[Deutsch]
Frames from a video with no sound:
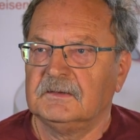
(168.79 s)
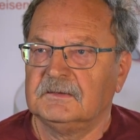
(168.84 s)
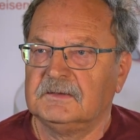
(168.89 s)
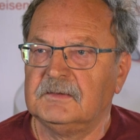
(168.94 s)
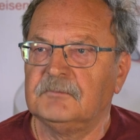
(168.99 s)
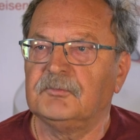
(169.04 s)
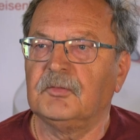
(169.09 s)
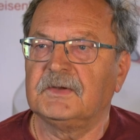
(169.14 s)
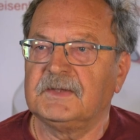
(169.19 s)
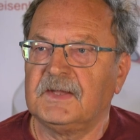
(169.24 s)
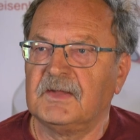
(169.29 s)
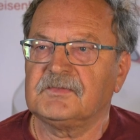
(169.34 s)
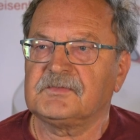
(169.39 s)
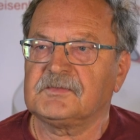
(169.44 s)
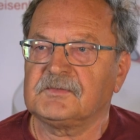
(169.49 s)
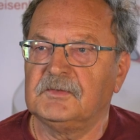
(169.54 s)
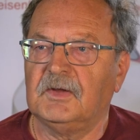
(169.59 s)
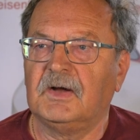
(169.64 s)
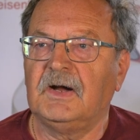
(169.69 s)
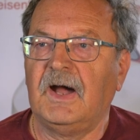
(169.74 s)
die wir
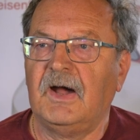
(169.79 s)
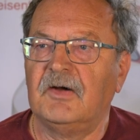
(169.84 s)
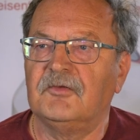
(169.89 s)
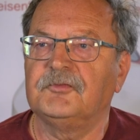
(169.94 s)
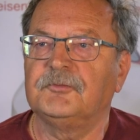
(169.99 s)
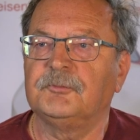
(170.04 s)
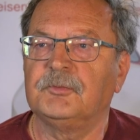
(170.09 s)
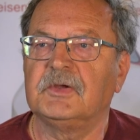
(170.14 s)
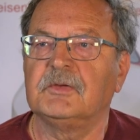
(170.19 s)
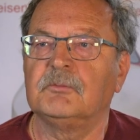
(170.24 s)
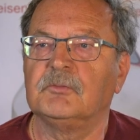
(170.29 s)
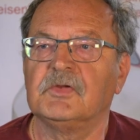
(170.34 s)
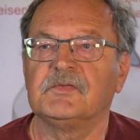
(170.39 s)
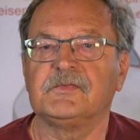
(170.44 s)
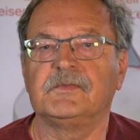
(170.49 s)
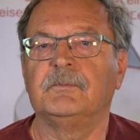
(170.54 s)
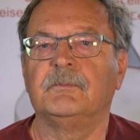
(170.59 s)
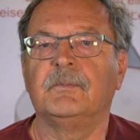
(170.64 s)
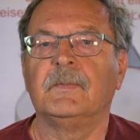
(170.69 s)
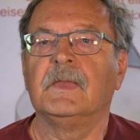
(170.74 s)
jetzt noch aufbringen
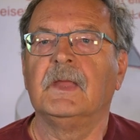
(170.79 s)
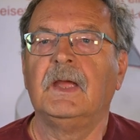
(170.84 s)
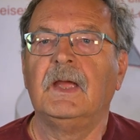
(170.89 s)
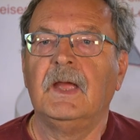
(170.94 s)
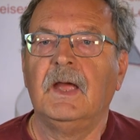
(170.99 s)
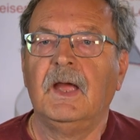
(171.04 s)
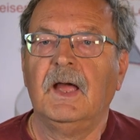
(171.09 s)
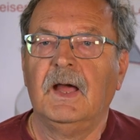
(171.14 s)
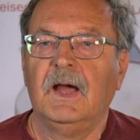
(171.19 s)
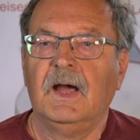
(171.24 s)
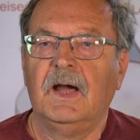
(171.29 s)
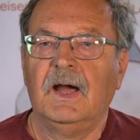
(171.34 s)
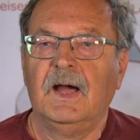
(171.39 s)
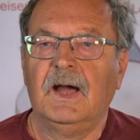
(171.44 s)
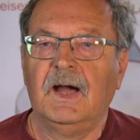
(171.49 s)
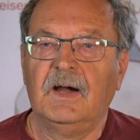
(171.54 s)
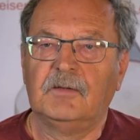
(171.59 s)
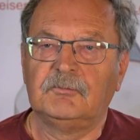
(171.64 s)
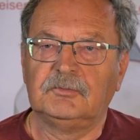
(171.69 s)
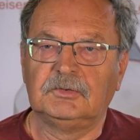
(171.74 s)
müssen.
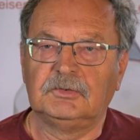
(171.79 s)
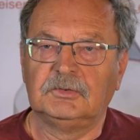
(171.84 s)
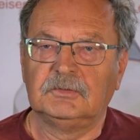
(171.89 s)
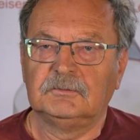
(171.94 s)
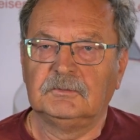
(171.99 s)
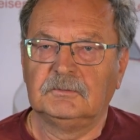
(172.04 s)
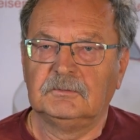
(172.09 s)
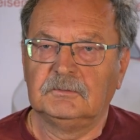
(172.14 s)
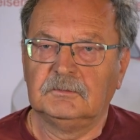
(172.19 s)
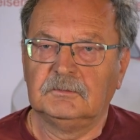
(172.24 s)
Aber